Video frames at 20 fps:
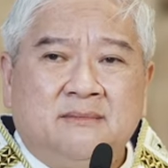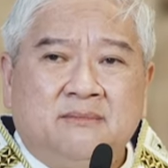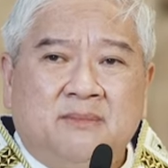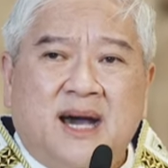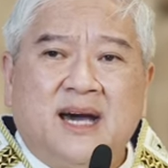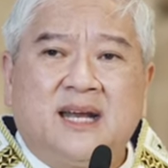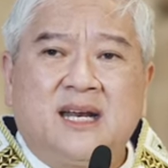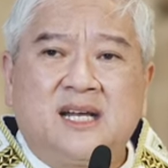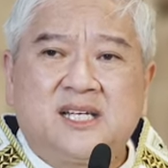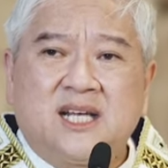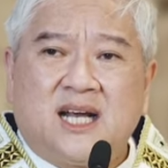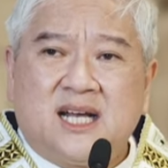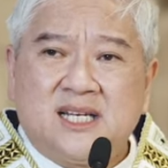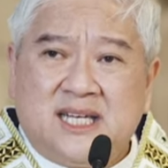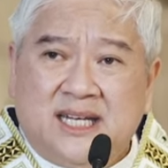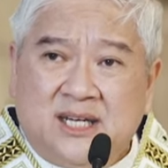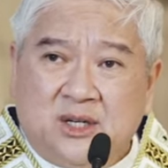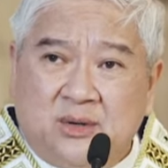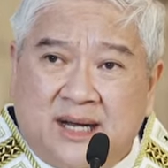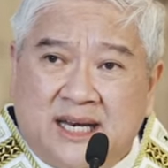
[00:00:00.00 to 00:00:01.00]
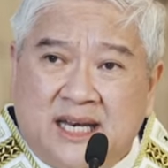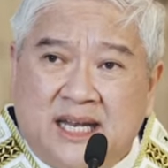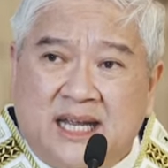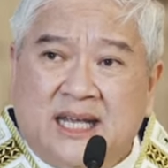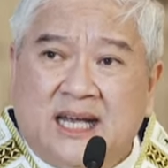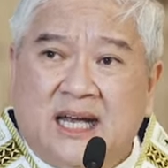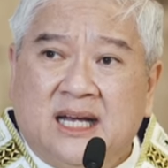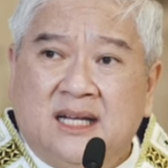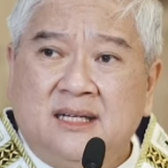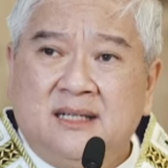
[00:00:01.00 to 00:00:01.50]
para sa
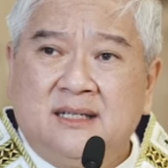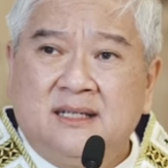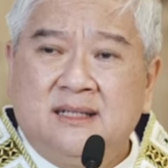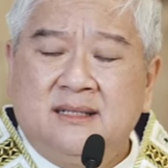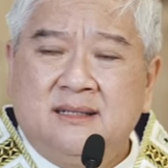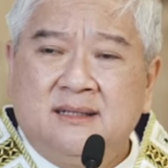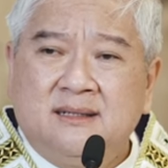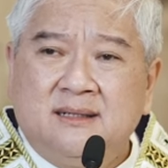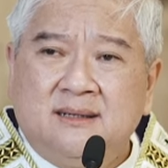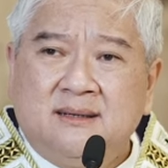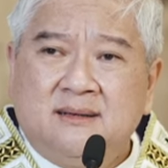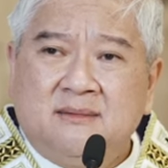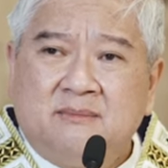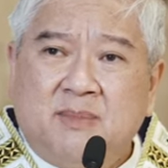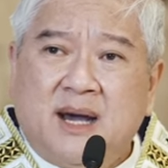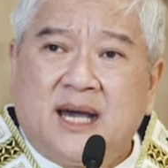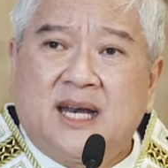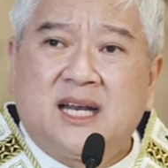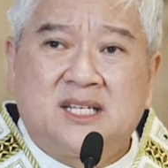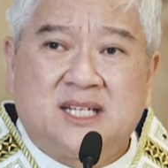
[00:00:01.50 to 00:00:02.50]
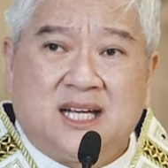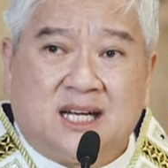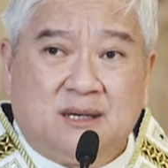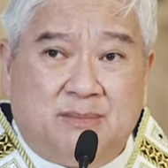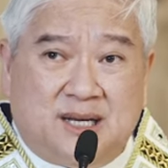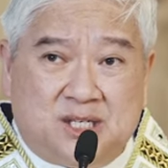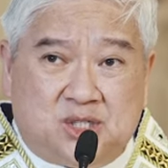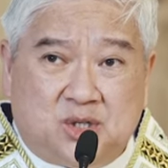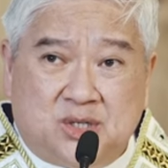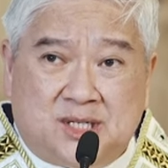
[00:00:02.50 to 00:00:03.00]
kasinungalingan, para sa
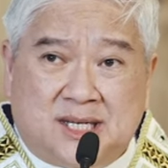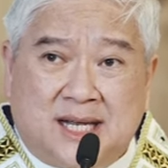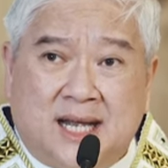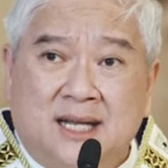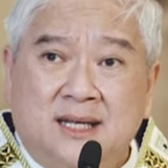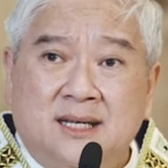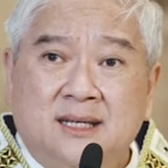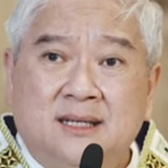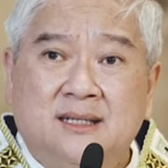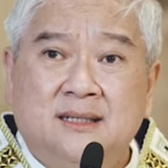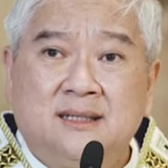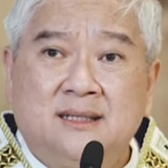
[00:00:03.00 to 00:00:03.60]
kabastusan,